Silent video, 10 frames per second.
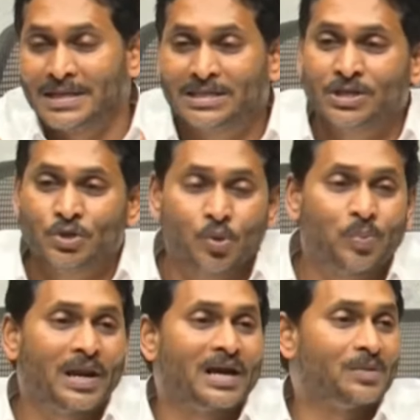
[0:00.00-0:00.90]
ఎత్తి
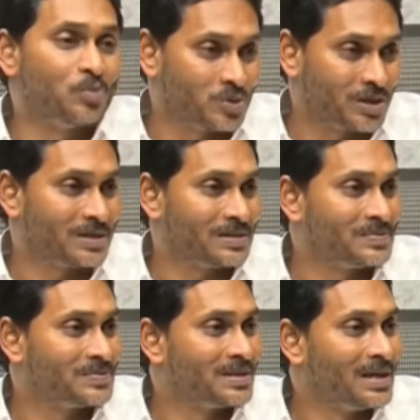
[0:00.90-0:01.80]
చూపలేకపోతే
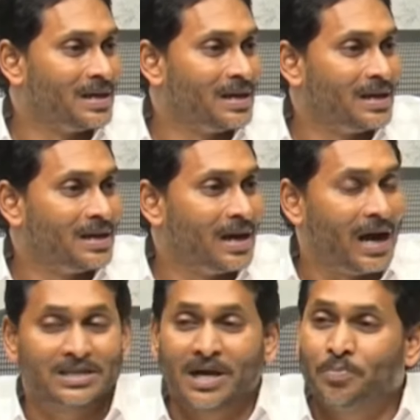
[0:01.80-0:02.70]

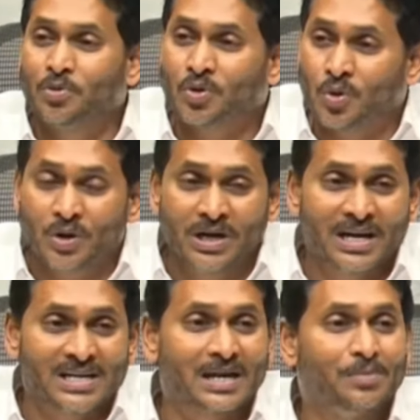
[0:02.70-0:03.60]
ఆ తప్పును
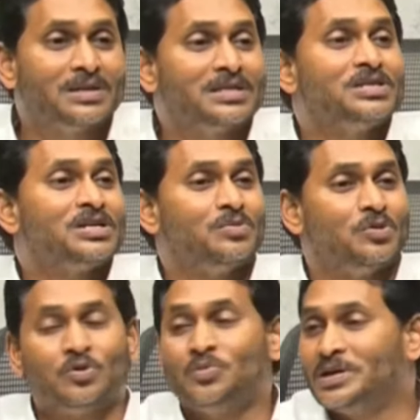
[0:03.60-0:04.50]
గుడ్డిగా సమర్థించడం
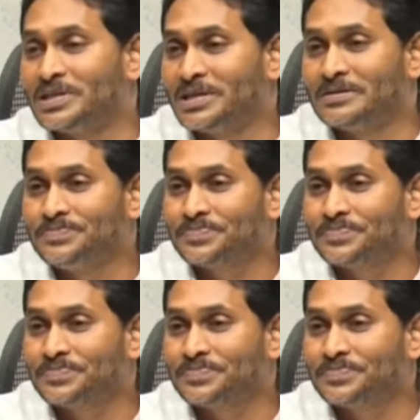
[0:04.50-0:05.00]
మొదలుపెడితే